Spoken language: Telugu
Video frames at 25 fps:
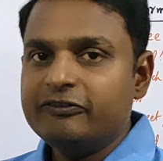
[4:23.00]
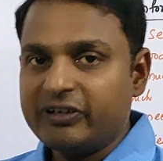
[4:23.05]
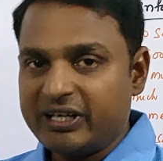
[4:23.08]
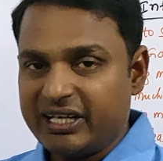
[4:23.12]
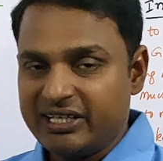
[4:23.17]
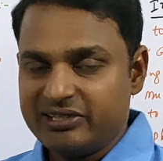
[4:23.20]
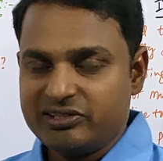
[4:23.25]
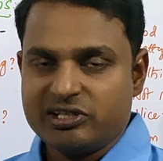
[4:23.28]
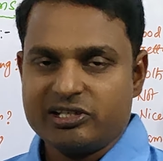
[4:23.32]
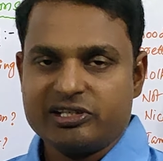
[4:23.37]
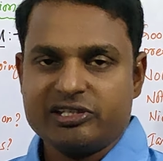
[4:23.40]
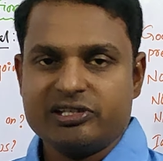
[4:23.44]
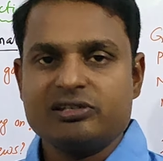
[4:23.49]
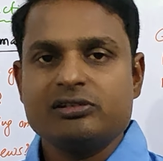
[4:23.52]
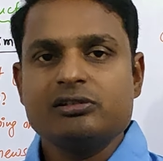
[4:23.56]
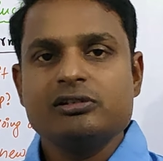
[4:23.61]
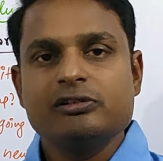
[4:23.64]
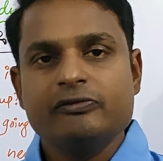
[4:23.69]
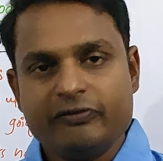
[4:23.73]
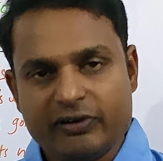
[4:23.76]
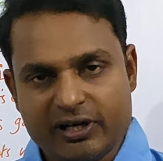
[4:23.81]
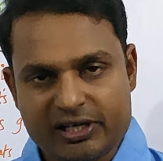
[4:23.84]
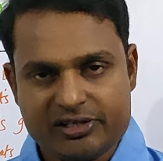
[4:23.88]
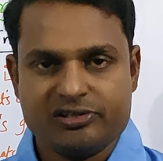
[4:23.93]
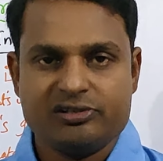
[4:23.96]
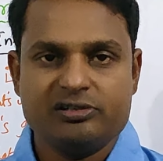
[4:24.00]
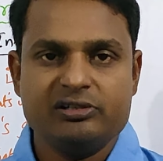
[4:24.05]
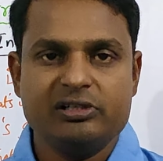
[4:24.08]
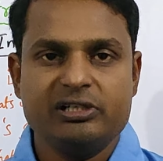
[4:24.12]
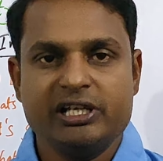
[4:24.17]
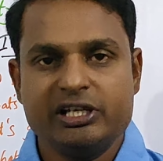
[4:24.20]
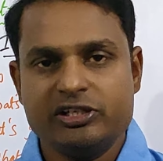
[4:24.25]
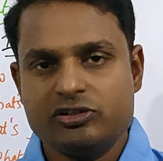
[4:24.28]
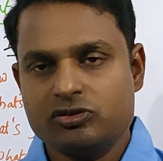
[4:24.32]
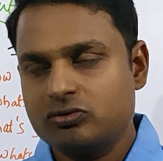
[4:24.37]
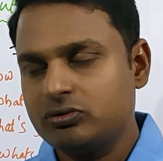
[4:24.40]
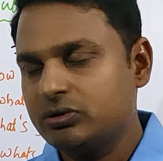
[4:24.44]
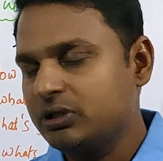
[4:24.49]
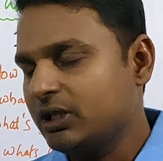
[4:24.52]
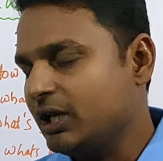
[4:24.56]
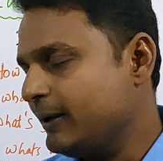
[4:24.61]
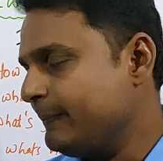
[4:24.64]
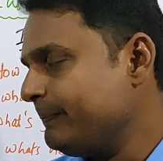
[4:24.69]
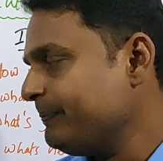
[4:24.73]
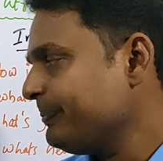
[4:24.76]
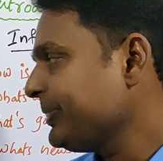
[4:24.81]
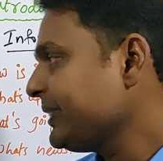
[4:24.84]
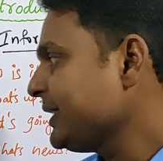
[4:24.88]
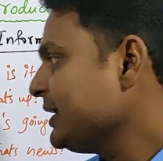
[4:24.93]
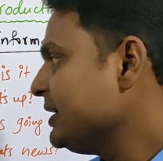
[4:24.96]
ఫ్రేజెస్ ఫస్ట్
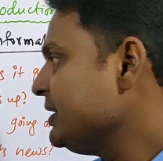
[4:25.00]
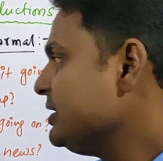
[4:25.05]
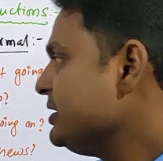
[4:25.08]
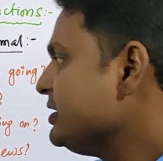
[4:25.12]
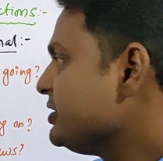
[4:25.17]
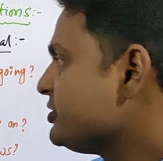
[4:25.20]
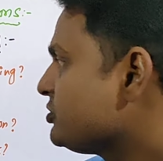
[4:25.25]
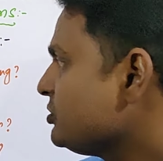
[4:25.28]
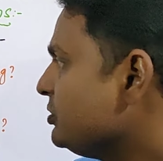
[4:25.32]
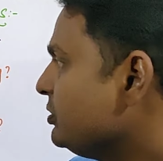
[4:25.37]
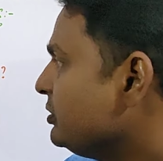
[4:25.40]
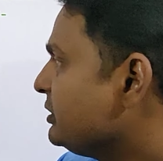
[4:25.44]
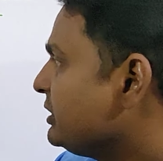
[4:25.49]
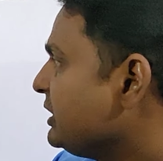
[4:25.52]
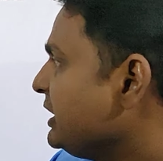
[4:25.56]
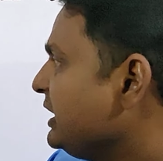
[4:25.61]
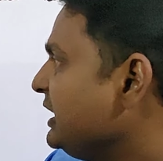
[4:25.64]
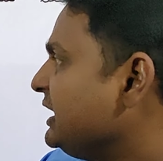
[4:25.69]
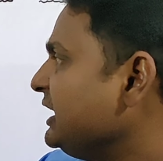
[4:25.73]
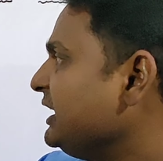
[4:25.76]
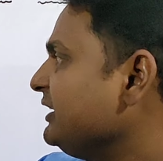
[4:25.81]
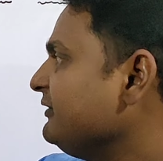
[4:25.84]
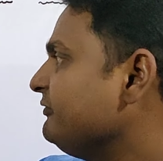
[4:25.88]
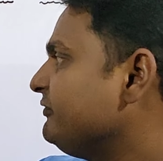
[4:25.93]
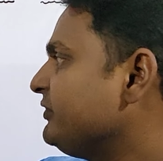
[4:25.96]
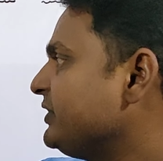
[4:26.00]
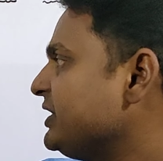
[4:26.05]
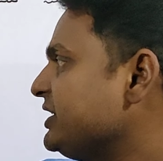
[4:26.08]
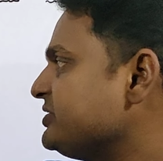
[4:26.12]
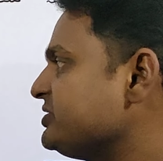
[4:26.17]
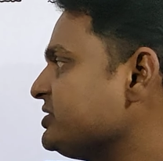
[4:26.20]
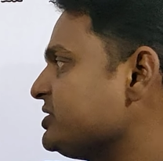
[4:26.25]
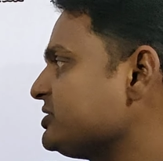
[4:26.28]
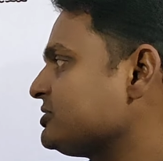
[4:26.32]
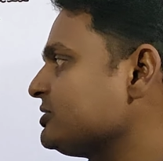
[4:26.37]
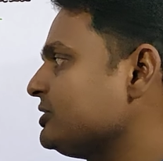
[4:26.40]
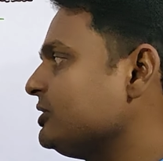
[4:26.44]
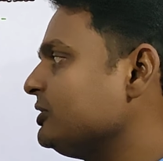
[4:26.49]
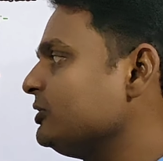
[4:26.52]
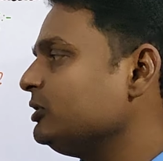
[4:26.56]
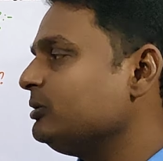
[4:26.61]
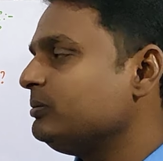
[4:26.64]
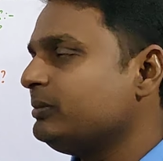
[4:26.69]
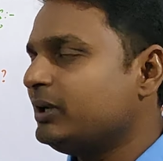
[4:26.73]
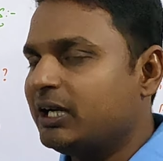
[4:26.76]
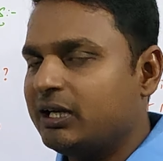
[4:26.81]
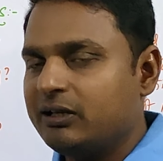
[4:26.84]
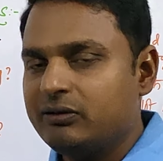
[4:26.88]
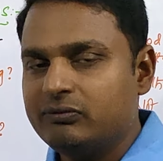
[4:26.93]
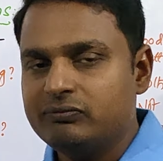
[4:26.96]
నేర్చుకుందాం సో గ్రీటింగ్ ఫ్రేజెస్లలో
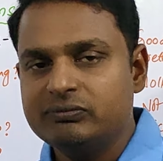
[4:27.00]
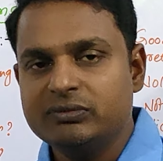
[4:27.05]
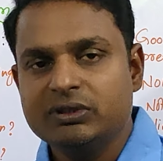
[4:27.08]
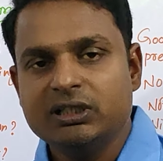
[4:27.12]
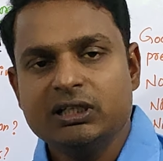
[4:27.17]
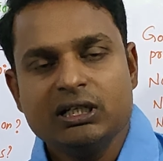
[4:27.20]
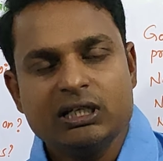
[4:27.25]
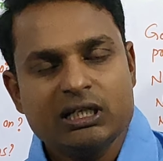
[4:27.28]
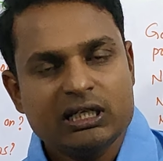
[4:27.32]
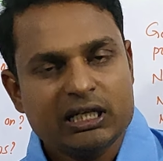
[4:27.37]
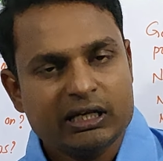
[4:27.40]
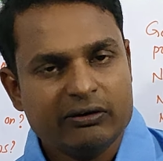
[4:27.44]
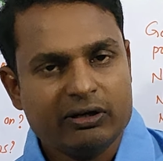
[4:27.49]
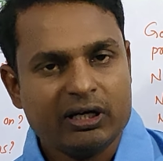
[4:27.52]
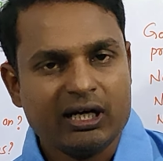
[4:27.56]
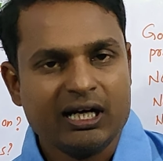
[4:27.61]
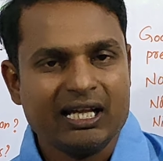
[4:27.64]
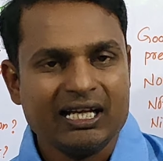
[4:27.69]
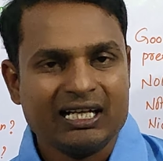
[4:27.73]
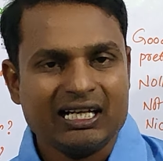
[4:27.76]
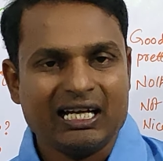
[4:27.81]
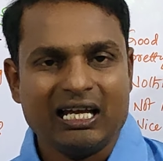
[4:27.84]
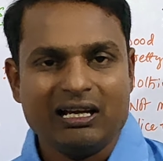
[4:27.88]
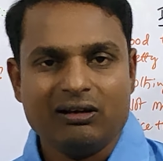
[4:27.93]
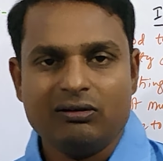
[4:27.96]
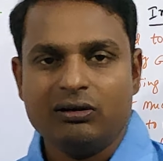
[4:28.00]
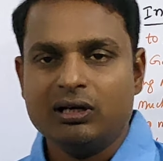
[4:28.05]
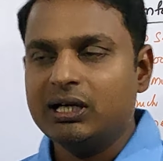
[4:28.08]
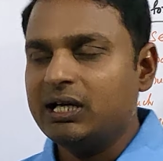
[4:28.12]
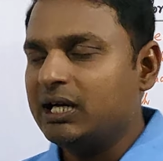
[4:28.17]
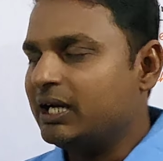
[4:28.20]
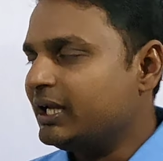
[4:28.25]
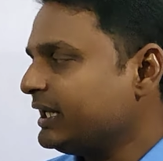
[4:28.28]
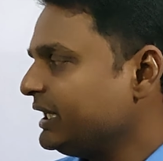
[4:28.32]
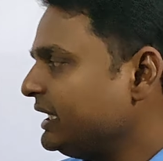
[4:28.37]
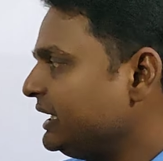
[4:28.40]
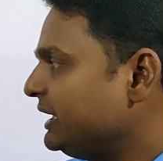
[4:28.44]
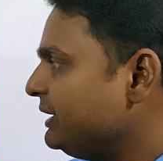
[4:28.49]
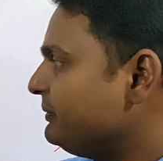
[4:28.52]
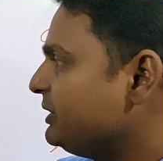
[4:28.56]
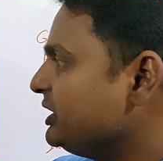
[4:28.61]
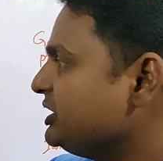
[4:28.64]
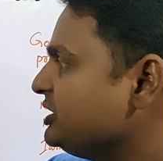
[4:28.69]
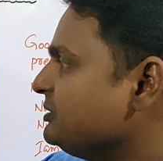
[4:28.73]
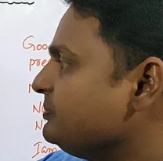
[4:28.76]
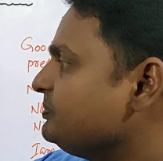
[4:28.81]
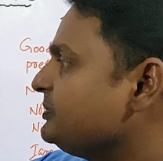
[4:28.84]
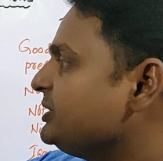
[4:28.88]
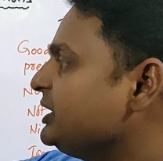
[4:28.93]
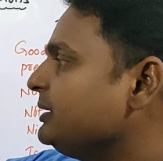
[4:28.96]
మనం ఎవరైనా కలవగానే
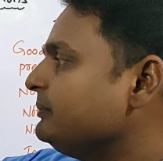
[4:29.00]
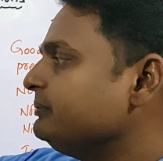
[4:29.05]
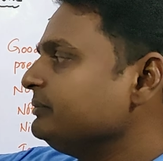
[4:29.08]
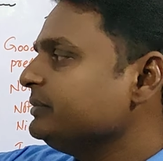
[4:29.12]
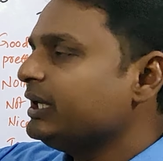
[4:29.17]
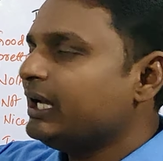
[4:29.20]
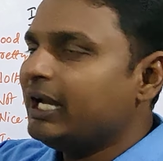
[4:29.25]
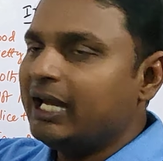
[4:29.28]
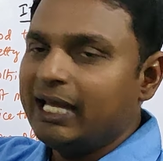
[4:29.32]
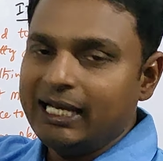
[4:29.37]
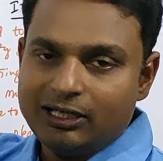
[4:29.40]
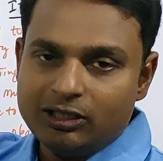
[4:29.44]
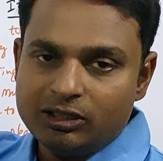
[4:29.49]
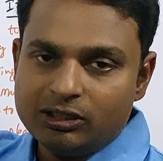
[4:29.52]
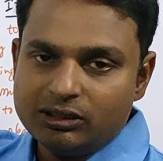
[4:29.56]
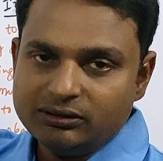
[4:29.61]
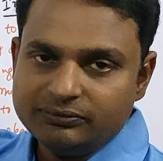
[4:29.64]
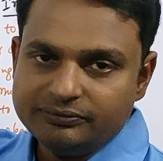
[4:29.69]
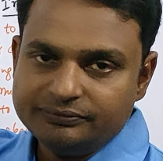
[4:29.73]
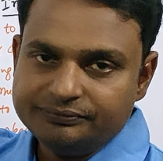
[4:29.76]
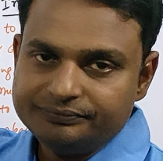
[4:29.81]
ఏమని చెప్తాం హలో